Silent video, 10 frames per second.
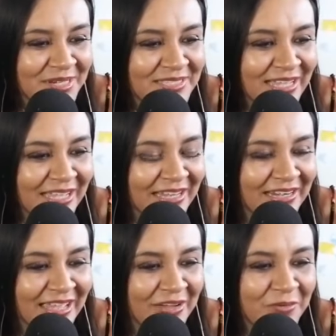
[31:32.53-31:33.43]
por
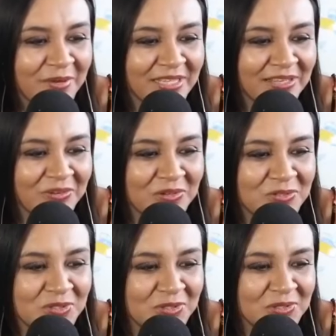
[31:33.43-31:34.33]
estar eh, compartiendo
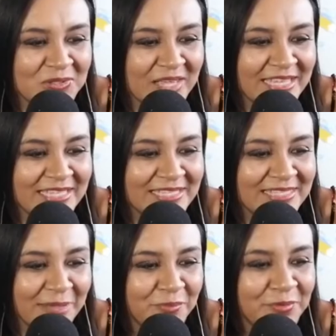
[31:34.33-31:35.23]
con nosotros
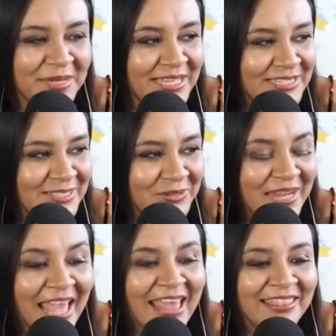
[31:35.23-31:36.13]
esta
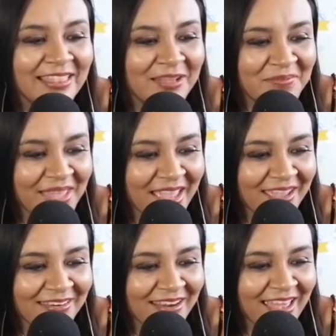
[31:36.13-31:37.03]
publicación.
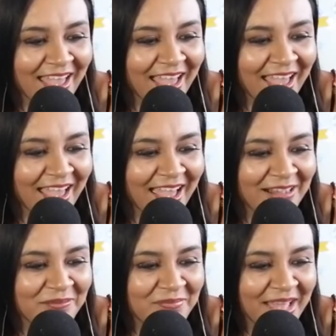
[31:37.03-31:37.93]
También
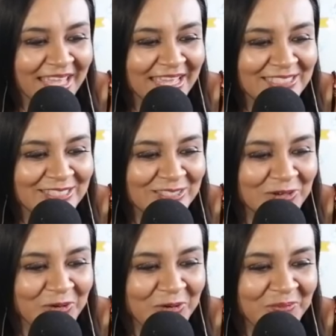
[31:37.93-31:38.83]
al
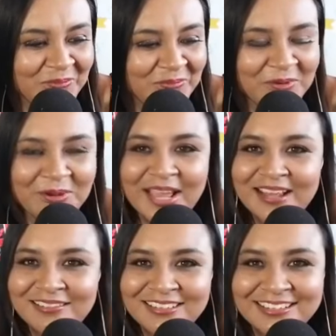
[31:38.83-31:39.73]
maestro
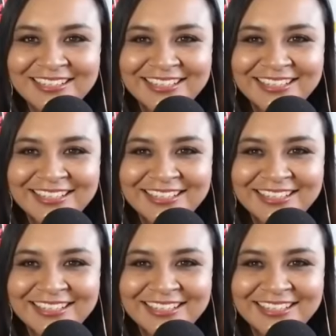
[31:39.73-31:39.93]
Moguel.